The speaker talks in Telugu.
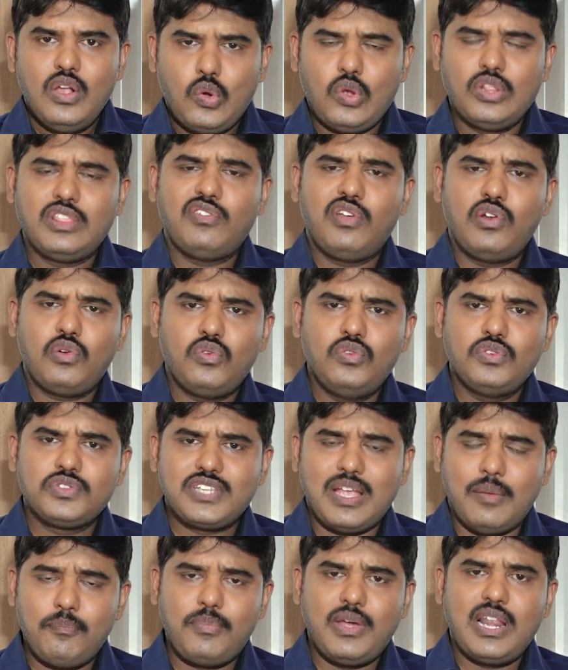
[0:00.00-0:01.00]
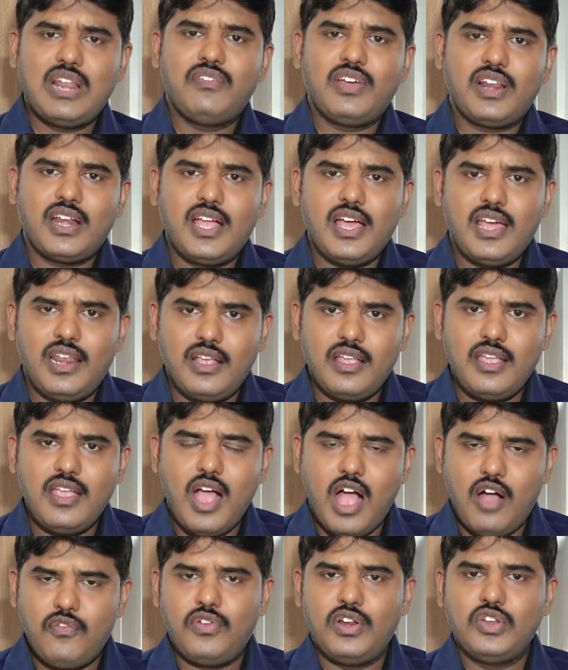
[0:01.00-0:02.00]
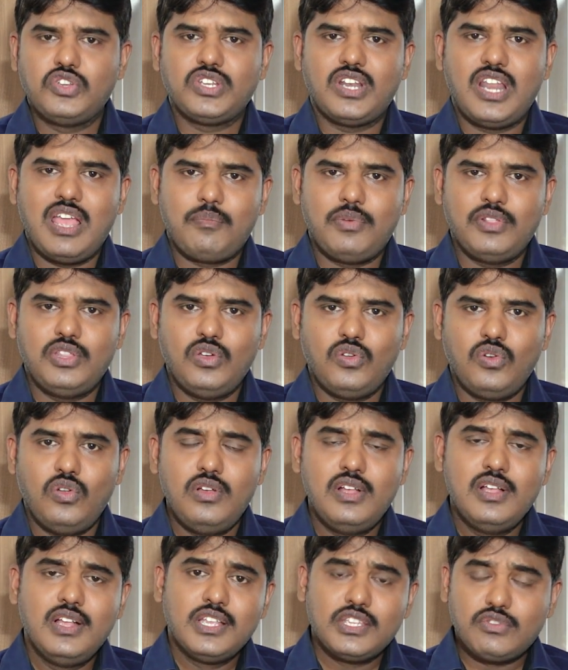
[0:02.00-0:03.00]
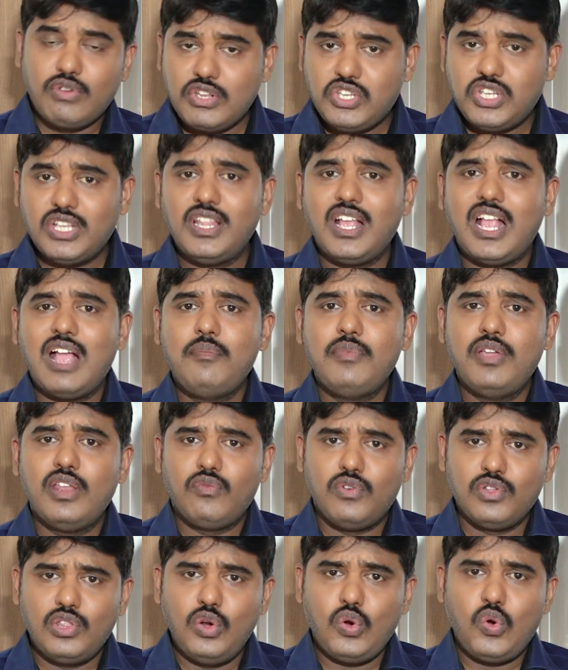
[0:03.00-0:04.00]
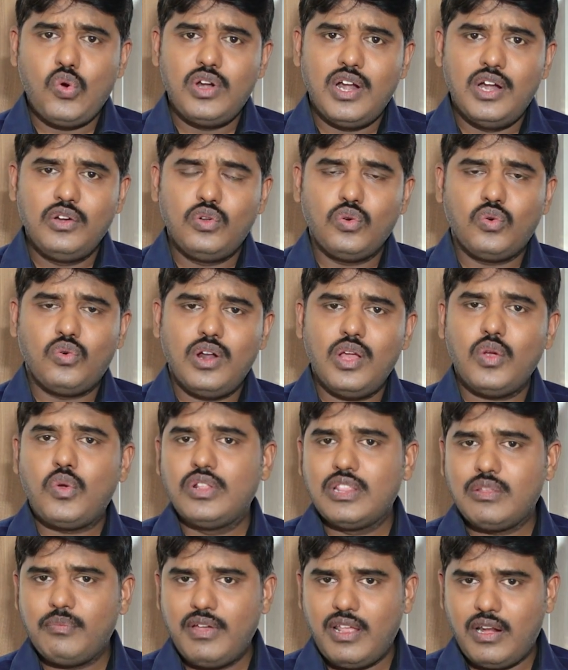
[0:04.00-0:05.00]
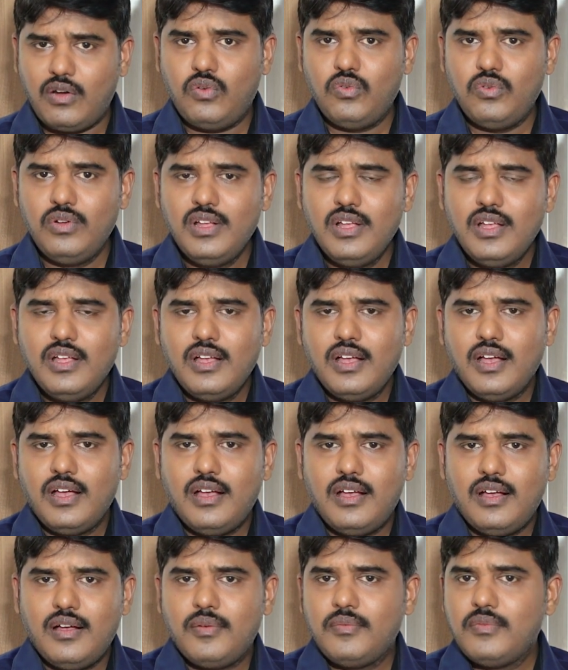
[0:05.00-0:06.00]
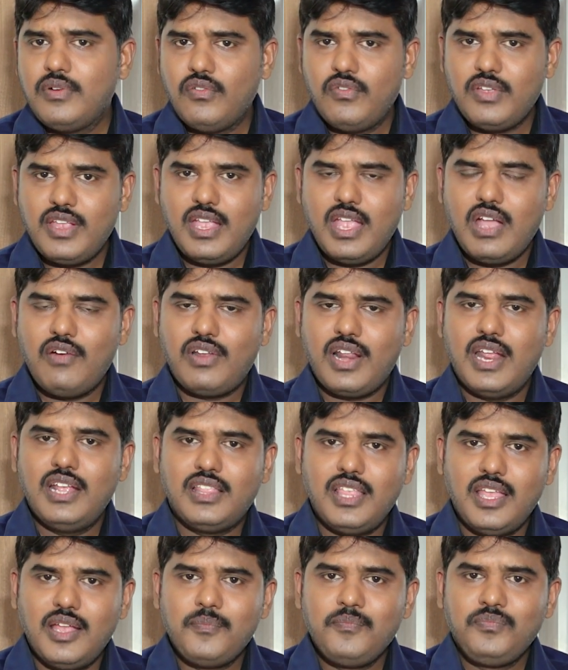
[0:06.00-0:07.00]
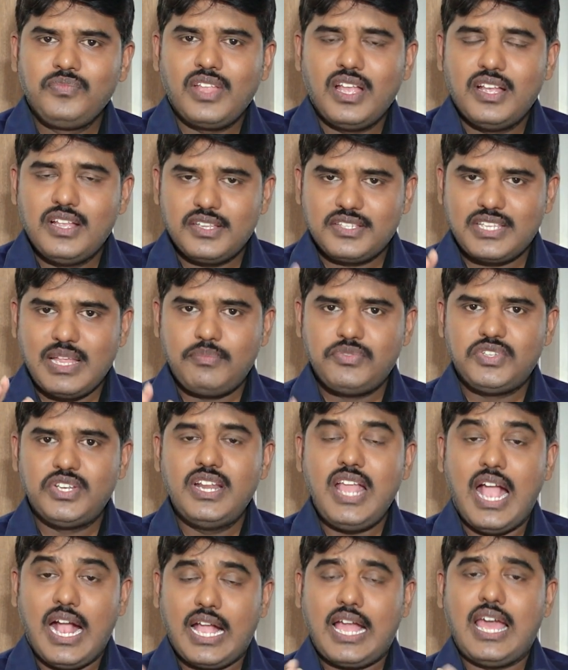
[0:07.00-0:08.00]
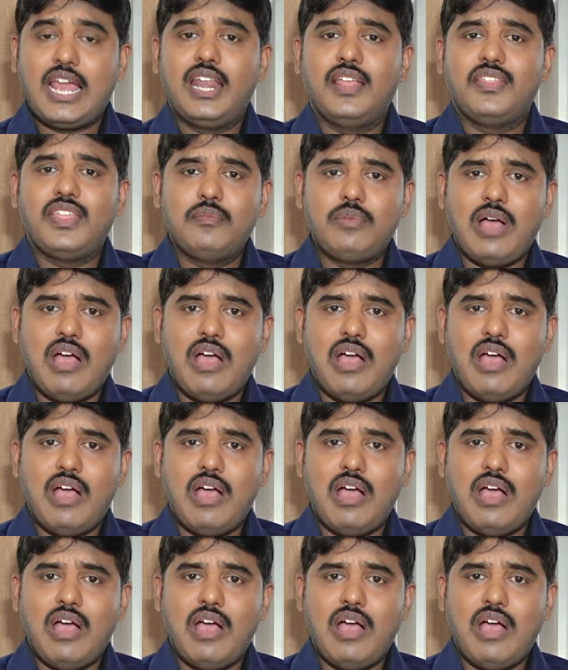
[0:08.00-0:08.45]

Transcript: కొంతవరకు సంపన్న వర్గాలకి ఆఫర్ ఇచ్చిన నేపథ్యంలో స్వచ్ఛందంగా మీరు వదులుకోండి అంటూ కూడా కొంతవరకు ఎవరైతే సబ్సిడీ అక్కర్లేదని